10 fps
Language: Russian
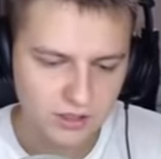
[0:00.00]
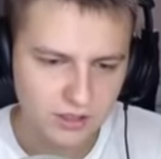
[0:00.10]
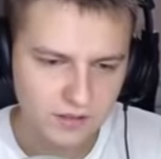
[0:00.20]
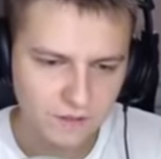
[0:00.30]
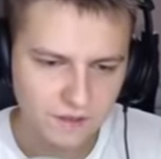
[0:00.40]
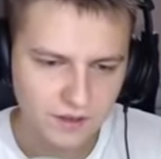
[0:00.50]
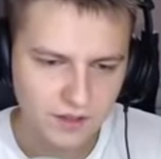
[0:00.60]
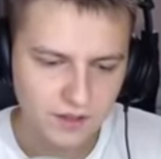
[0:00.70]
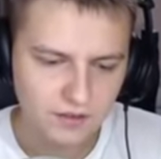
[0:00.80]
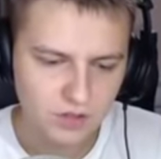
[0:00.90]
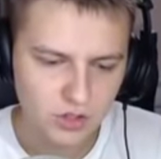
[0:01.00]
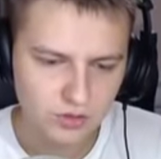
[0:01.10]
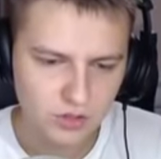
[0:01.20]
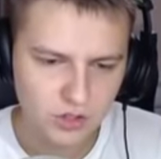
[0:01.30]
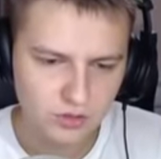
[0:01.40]
Да, я вижу,
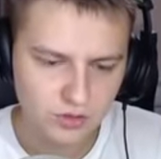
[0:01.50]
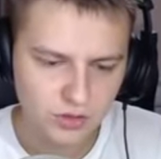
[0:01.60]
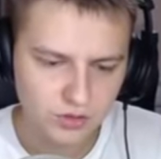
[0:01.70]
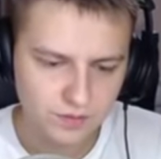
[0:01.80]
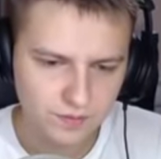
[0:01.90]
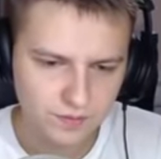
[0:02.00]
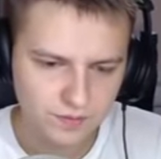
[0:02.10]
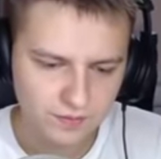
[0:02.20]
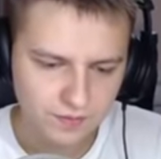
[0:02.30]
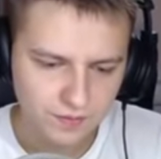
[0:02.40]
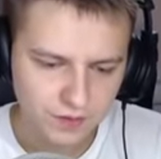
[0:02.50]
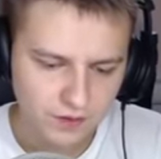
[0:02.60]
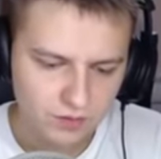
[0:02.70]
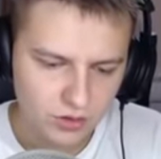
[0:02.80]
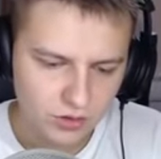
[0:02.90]
вижу, вижу. представляешь.
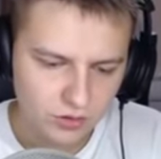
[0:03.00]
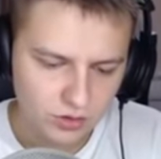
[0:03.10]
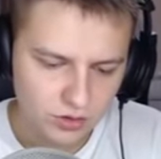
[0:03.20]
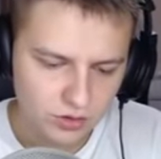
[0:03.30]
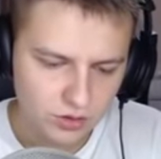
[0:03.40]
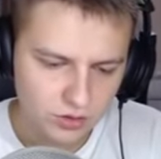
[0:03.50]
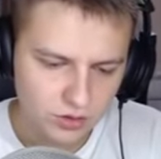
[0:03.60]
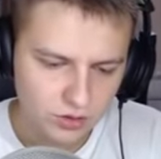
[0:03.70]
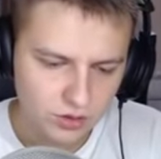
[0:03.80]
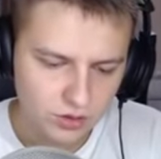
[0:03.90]
Вижу, вижу. сдох.